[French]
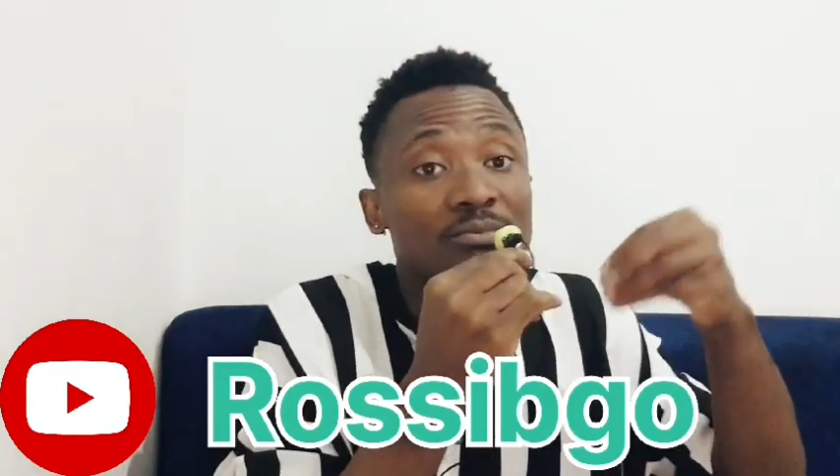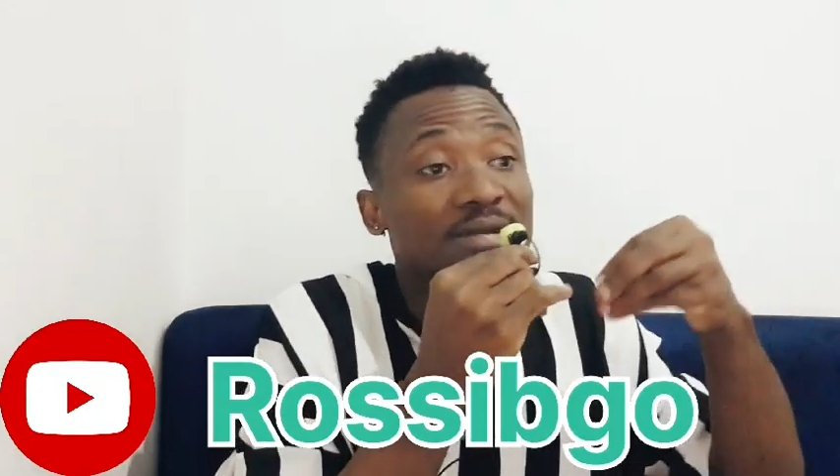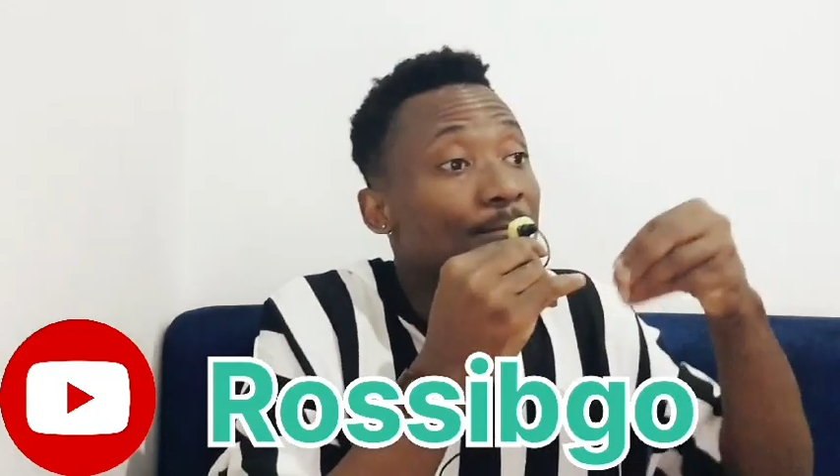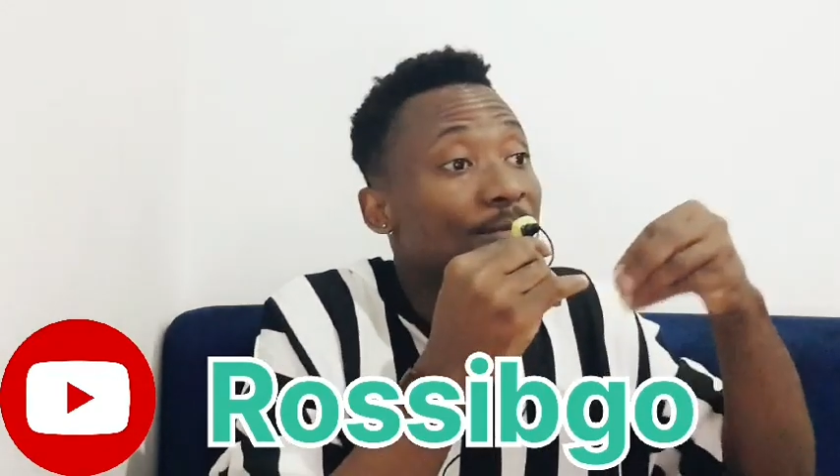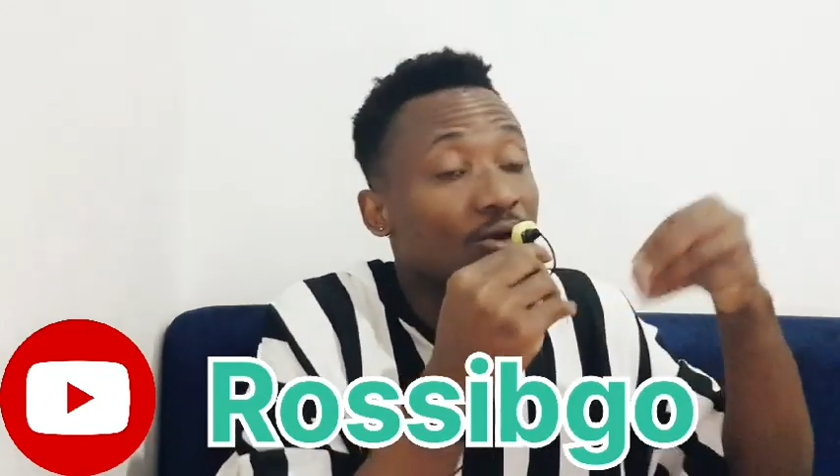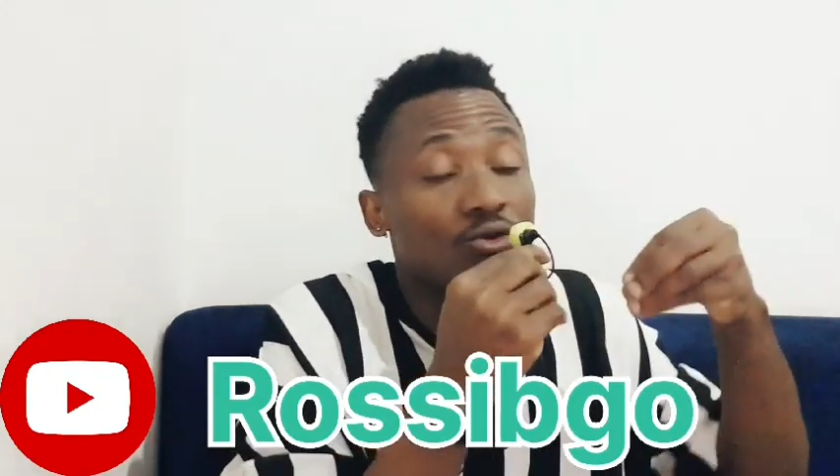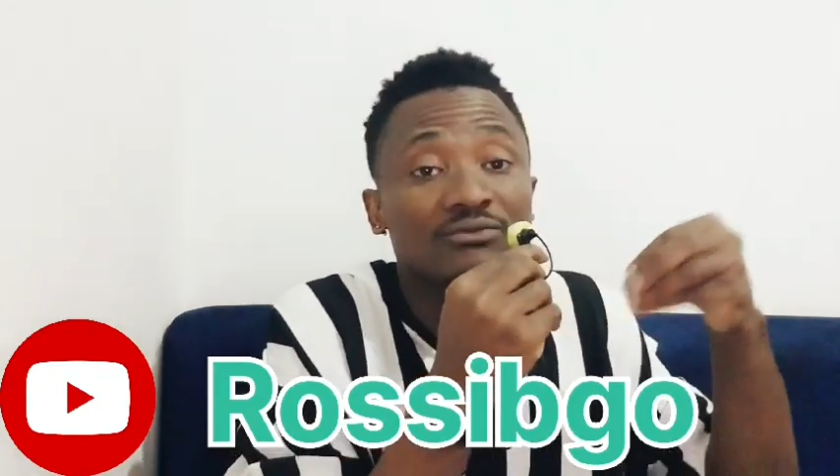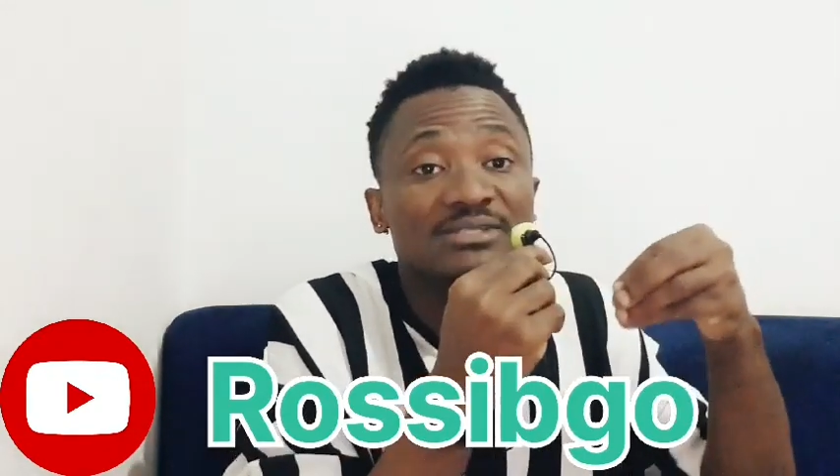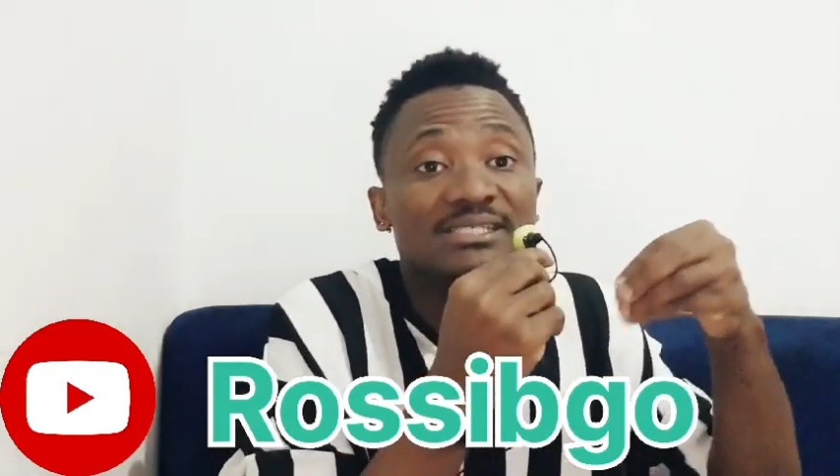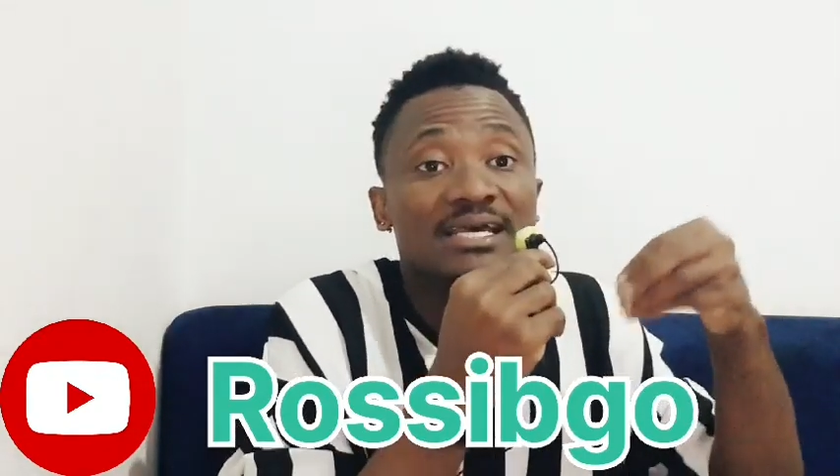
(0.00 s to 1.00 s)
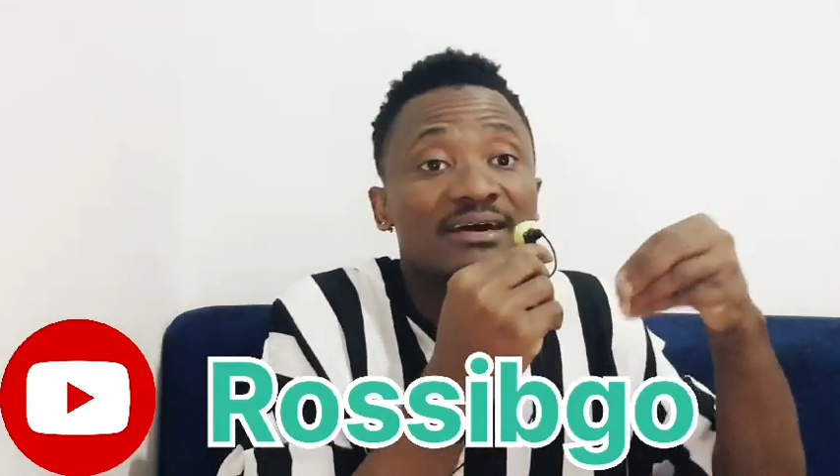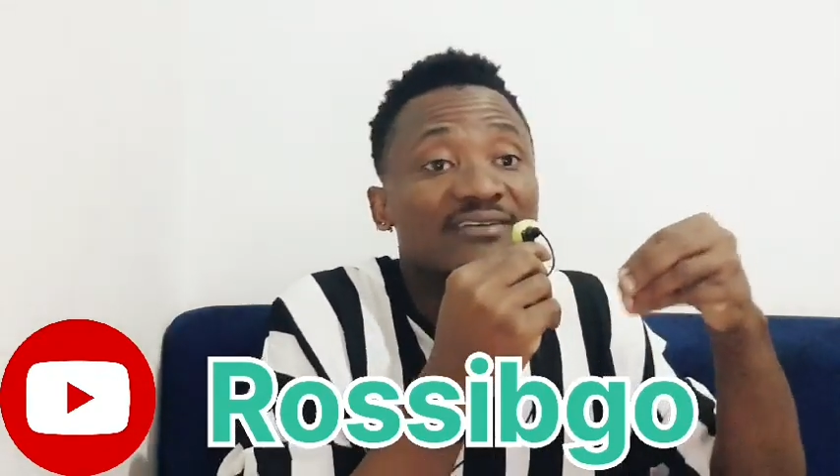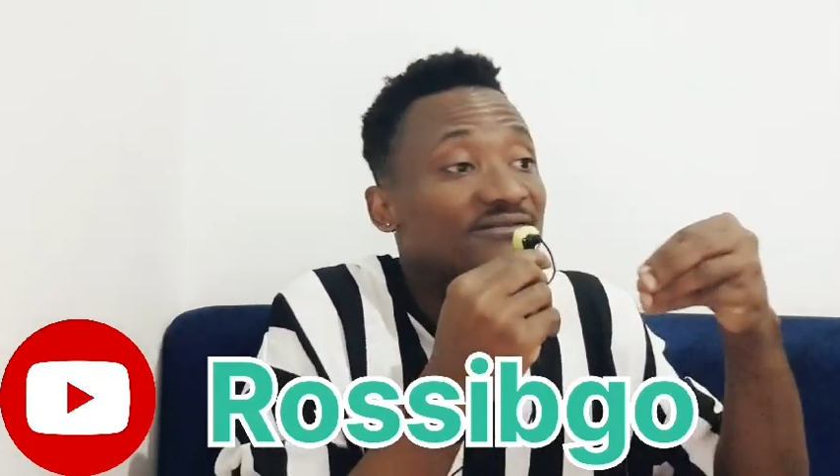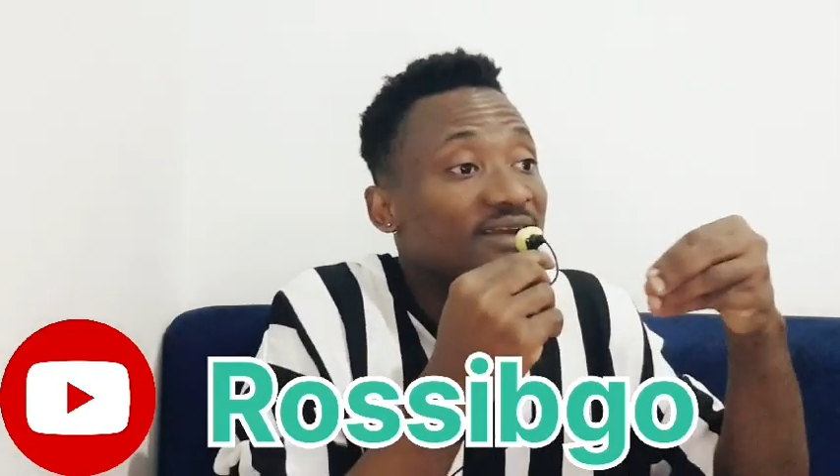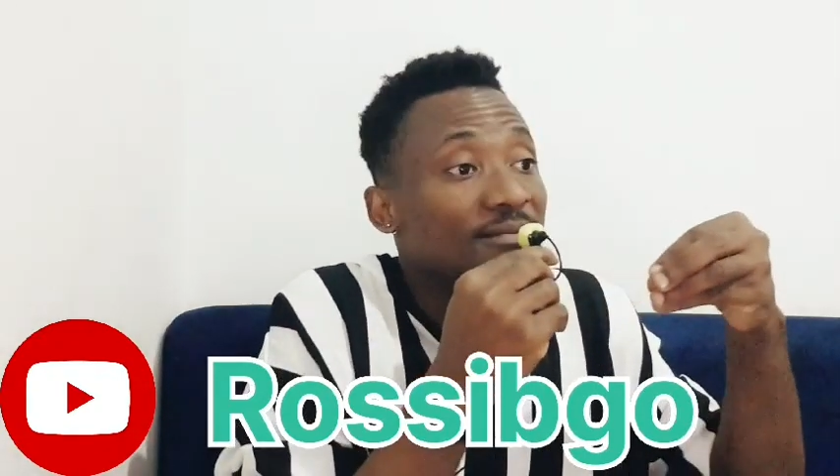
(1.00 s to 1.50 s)
les, paroles
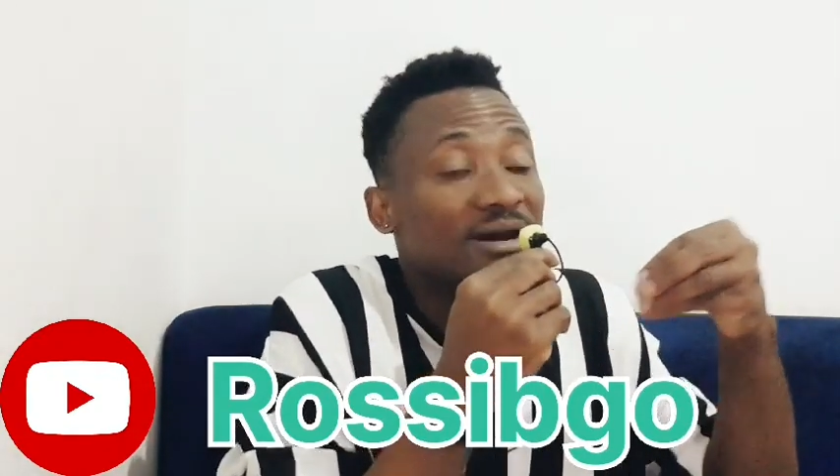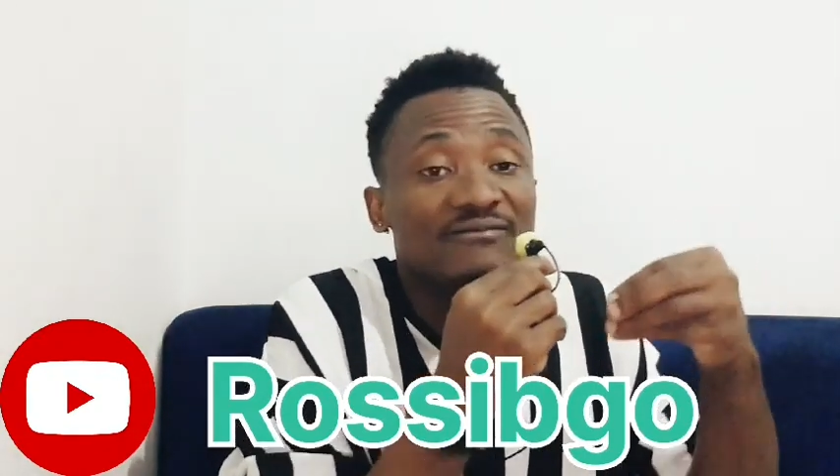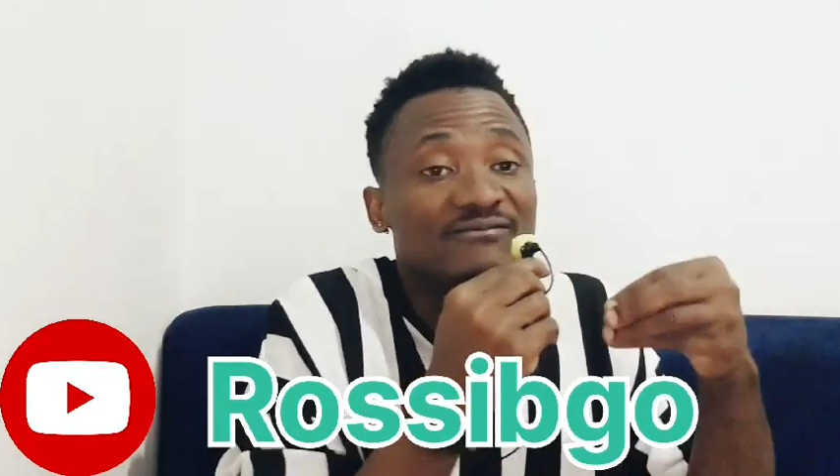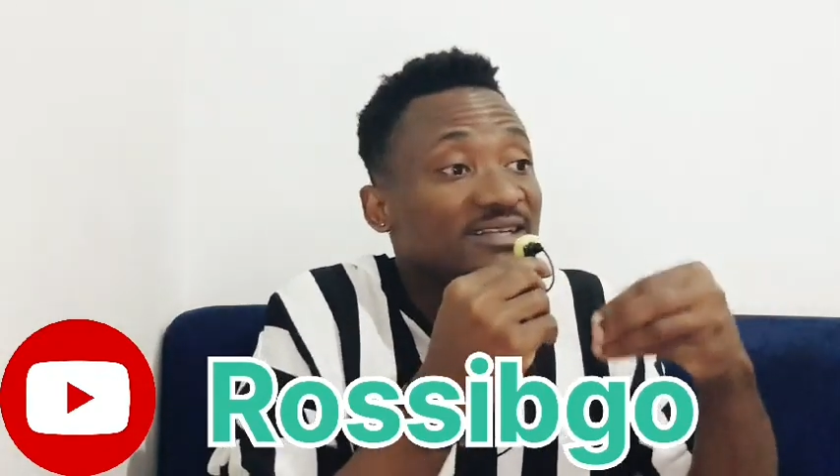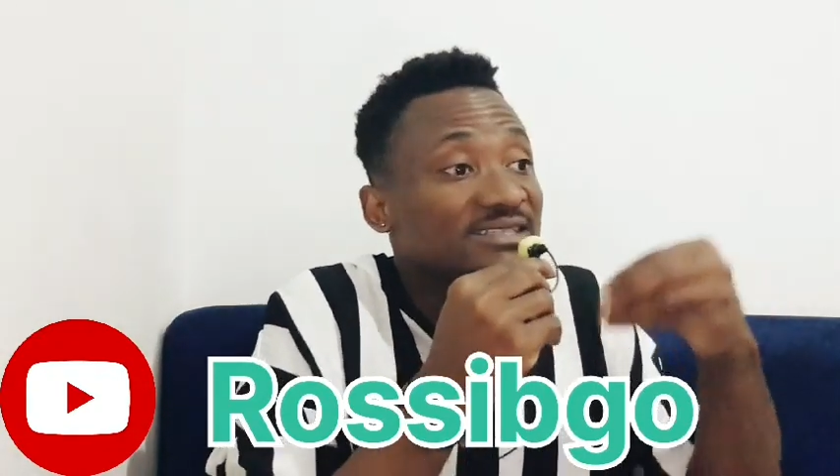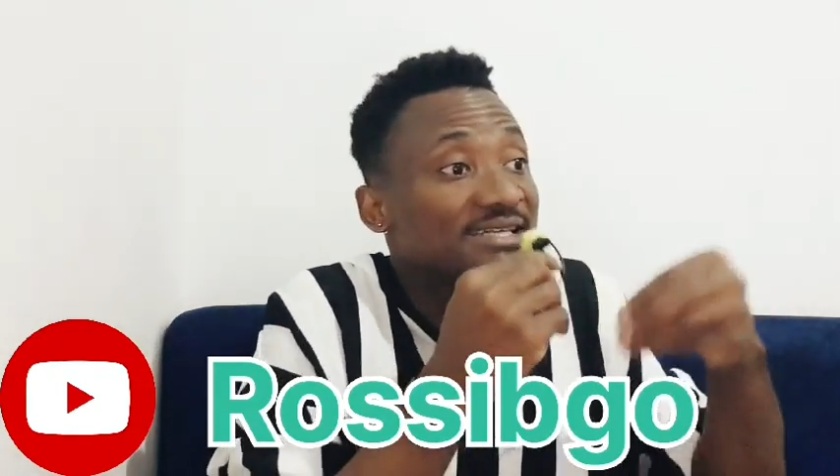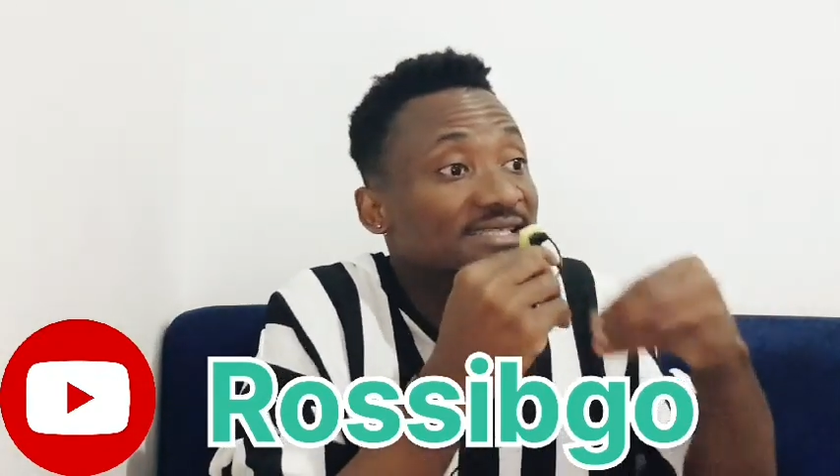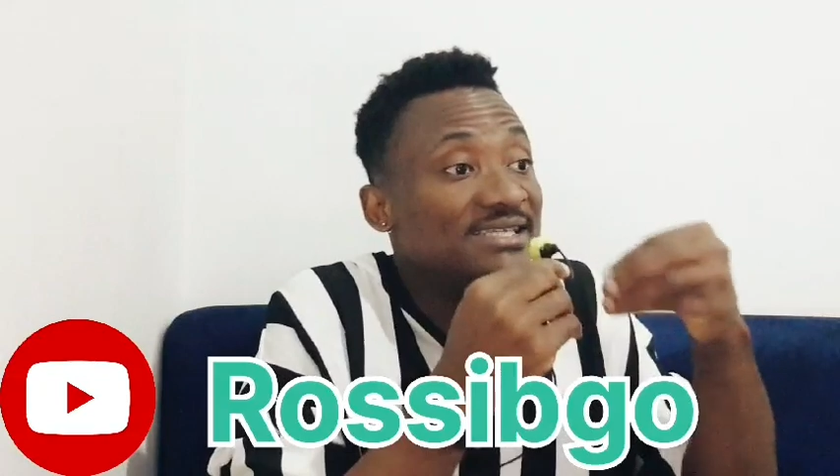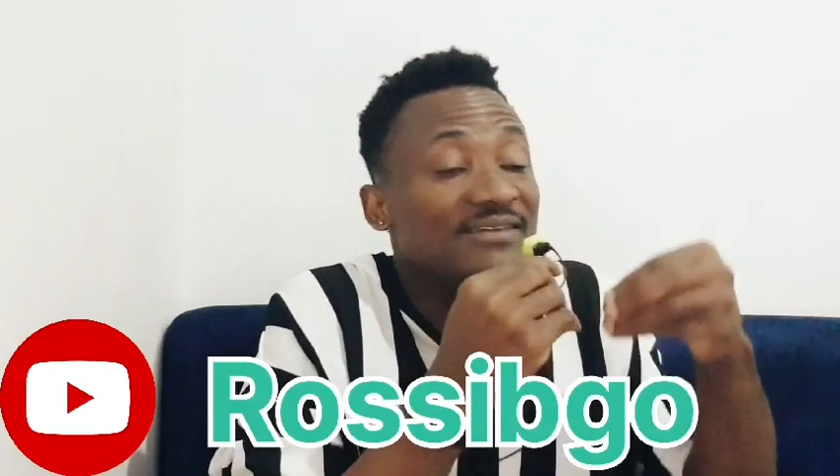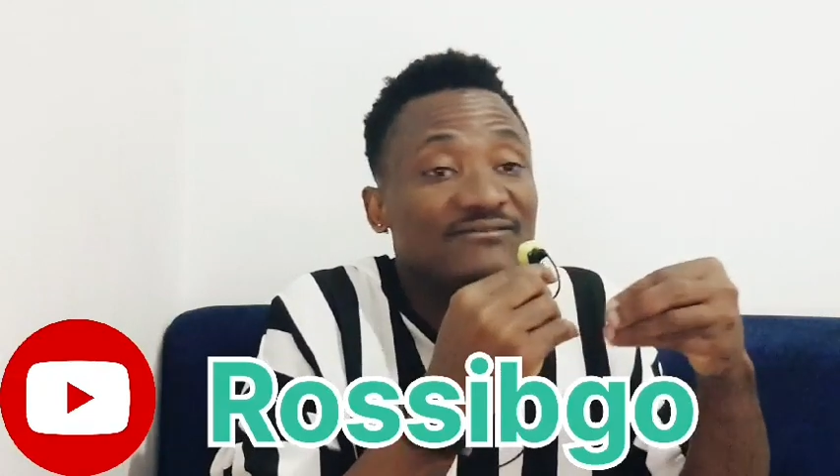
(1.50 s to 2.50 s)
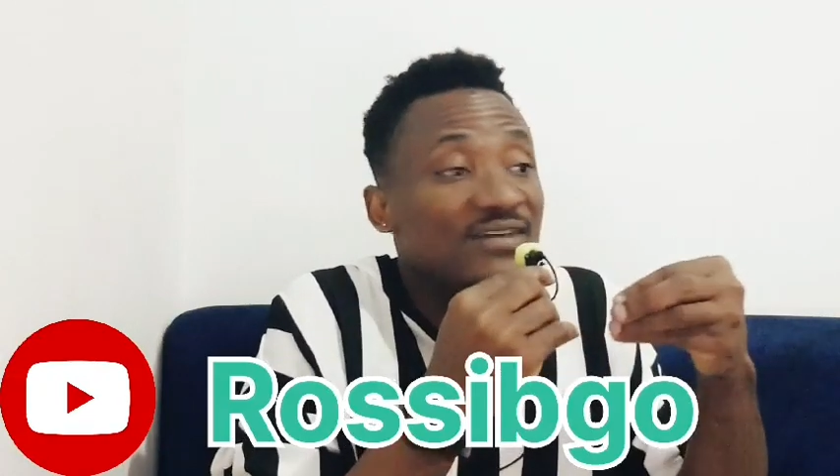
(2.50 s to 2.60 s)
vraiment fantastiques,